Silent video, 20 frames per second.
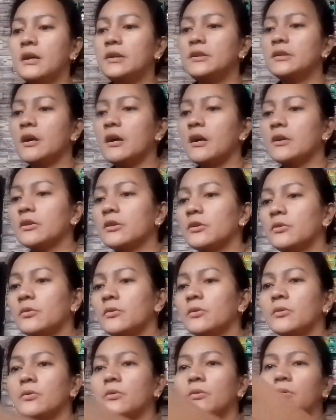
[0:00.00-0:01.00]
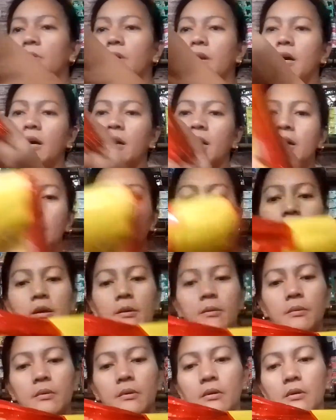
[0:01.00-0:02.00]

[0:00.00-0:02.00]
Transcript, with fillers: at saka itong kulay